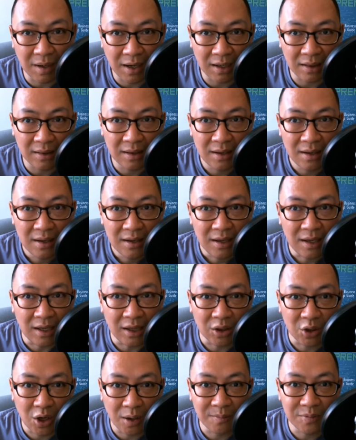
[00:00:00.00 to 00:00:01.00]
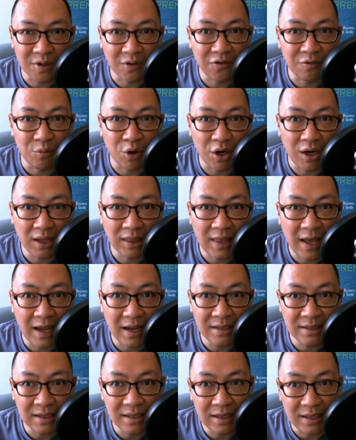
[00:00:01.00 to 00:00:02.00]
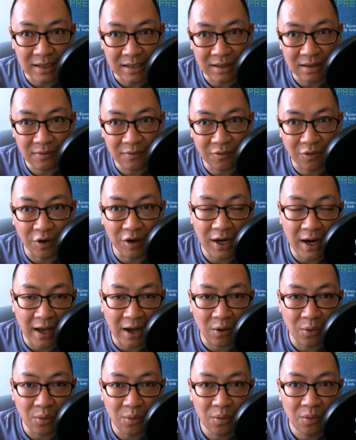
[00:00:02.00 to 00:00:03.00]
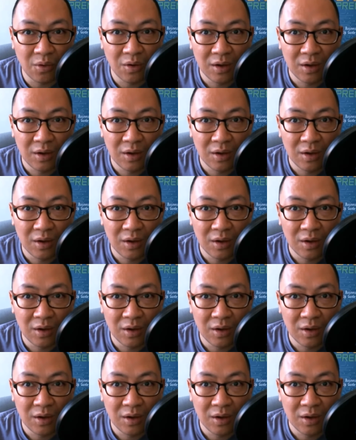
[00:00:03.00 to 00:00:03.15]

But, in terms of monetizing it, for now,